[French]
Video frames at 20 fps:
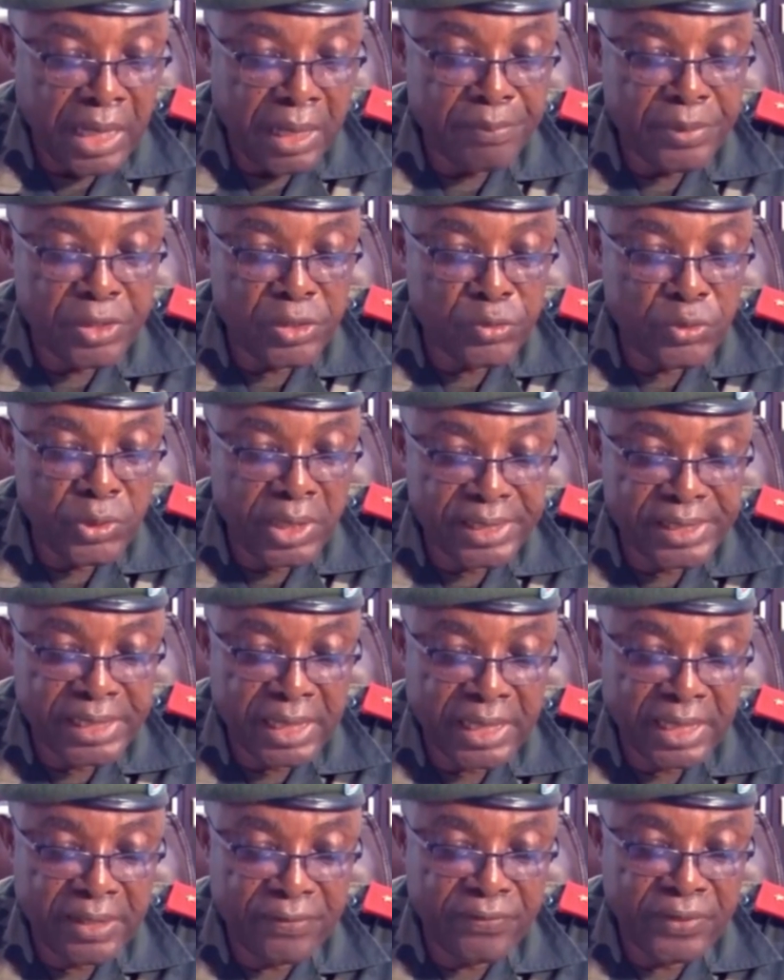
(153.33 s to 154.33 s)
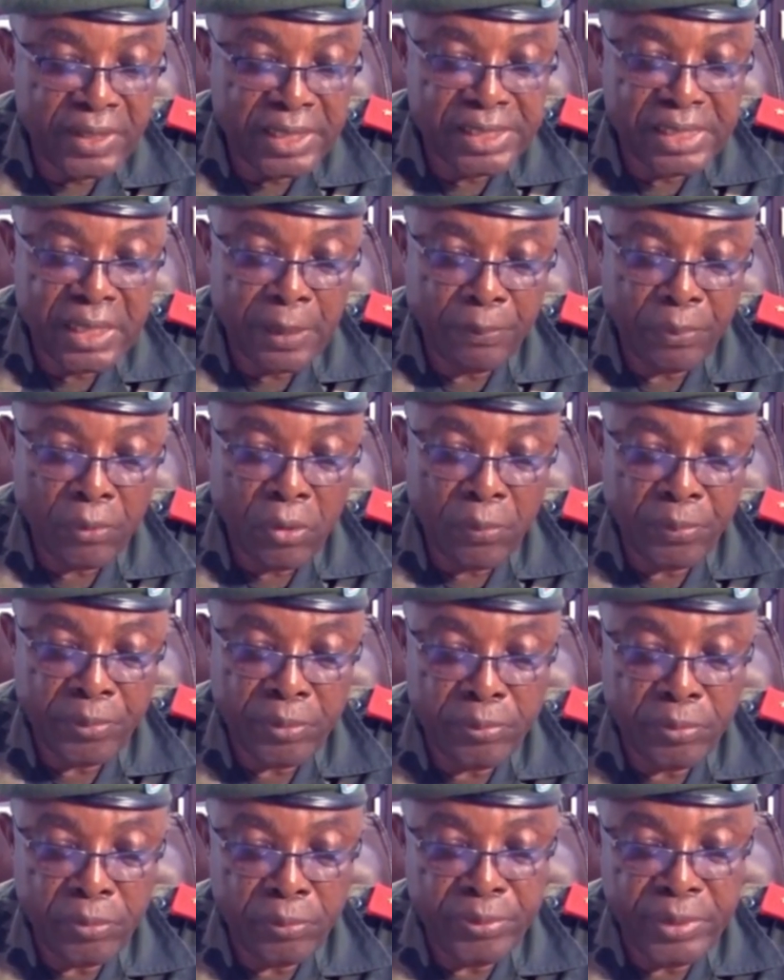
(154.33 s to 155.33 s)
Habitué à sacrifier ses
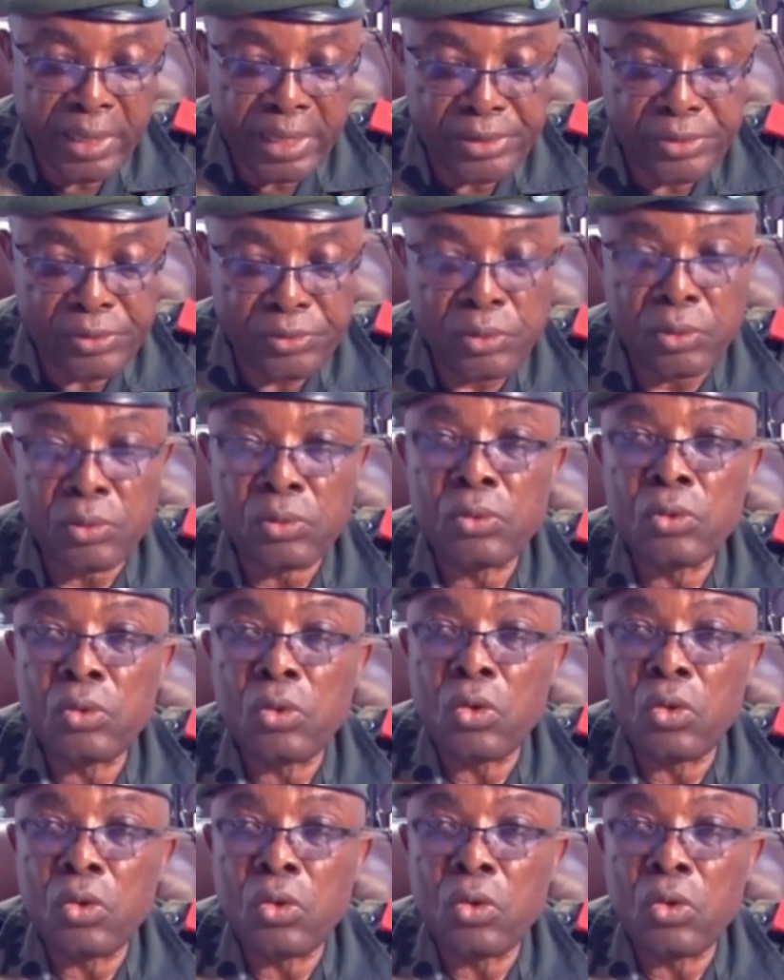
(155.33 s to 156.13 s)
propres populations,